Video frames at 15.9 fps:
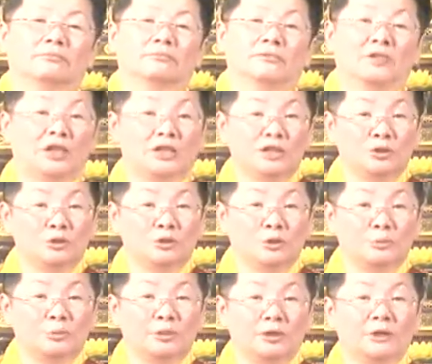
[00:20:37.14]
这一事
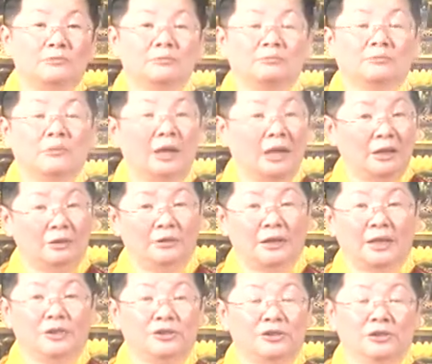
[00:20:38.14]
做不成，还有
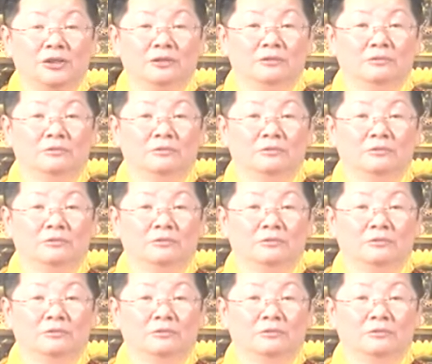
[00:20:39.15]
来世，